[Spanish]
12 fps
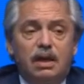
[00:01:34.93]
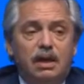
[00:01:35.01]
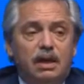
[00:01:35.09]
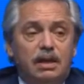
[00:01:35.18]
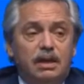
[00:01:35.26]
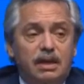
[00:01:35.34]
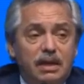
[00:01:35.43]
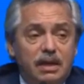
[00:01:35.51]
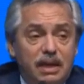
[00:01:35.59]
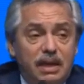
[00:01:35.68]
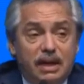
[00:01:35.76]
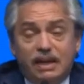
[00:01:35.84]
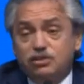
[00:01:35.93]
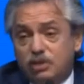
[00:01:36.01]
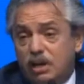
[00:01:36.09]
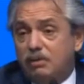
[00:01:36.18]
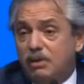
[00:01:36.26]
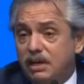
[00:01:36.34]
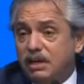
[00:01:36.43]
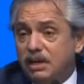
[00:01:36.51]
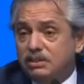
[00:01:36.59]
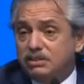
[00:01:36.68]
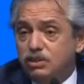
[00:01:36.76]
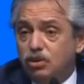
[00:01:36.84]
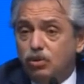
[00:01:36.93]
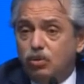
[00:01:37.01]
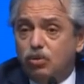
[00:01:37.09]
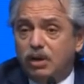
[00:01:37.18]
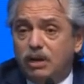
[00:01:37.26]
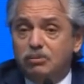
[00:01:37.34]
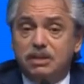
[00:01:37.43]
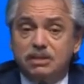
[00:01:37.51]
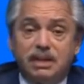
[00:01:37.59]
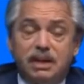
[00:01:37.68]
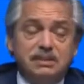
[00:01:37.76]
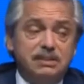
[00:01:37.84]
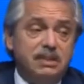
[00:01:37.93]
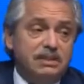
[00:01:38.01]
Y, es razonable que así ocurra mientras el